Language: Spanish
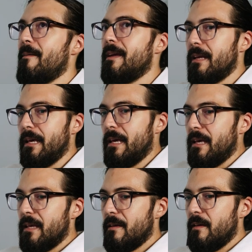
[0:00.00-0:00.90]
a ver,
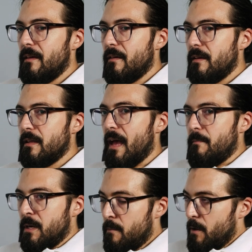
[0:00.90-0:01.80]

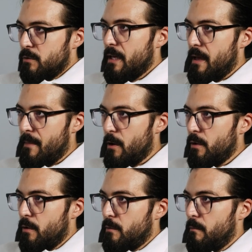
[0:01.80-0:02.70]
no me gusta
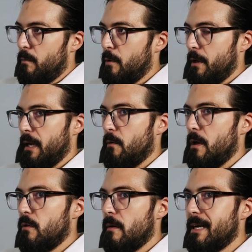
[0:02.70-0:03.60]
llamarlo don porque
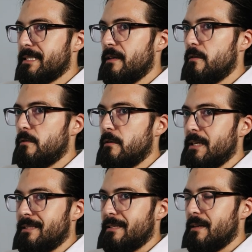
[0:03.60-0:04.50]
cuando hablas de don
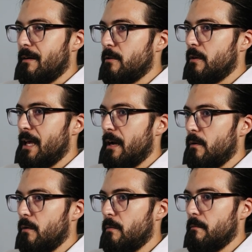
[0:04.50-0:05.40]
estás hablando de
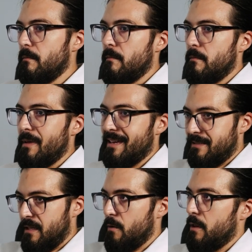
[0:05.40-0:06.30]
algo mm,
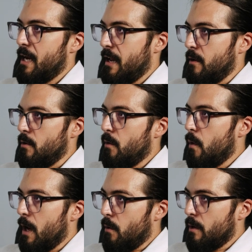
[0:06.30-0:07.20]
extraordinario, ¿no?
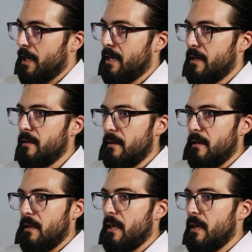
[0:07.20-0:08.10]
O algo eh,
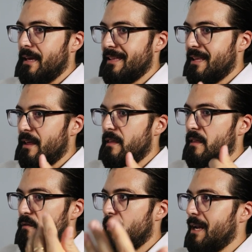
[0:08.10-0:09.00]
que, te
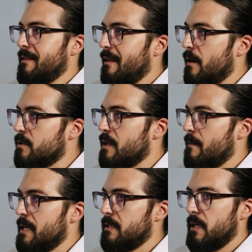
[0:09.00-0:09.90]
hace diferente a los
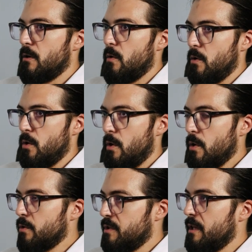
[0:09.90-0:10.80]
demás y no, no,
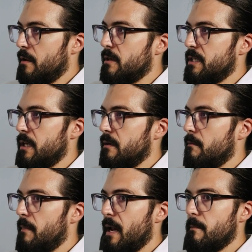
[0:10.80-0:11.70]
lo considero
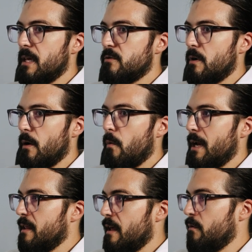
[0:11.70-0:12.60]
así. Para mí es una
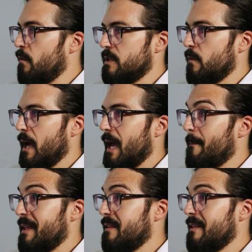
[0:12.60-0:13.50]
cualidad o es una
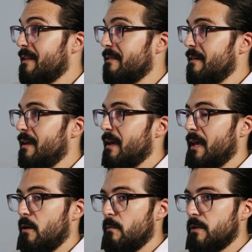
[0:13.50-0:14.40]
capacidad
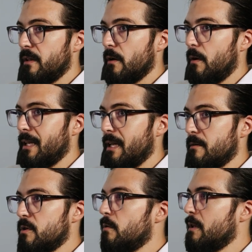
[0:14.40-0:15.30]
que, como te digo, la
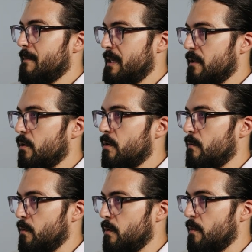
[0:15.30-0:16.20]
tiene absolutamente todo
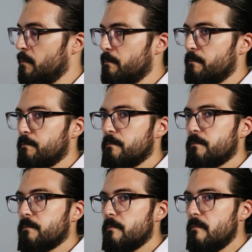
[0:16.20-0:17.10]
el mundo.
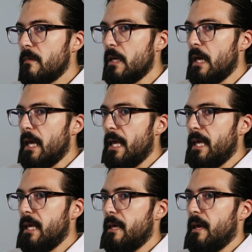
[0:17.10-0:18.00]

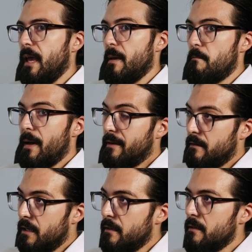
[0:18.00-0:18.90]
Y en
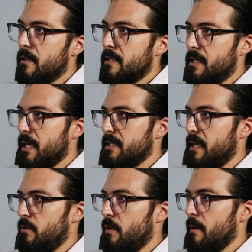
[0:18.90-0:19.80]
parte sí que
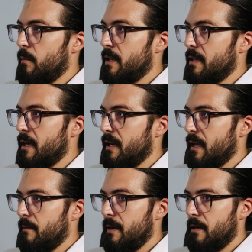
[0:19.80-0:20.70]
siento que puede
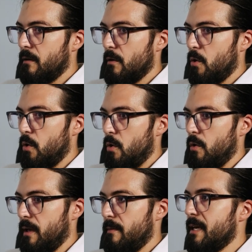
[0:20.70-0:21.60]
tener que ver con
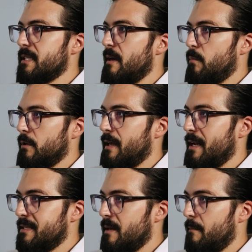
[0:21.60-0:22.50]
lo que vienes a
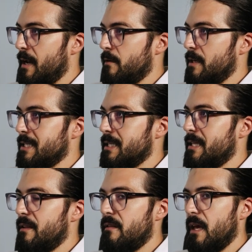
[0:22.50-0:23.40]
aportar a este plano de
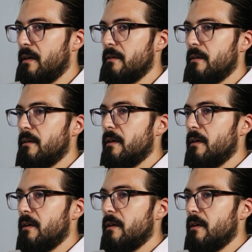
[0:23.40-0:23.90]
existencia,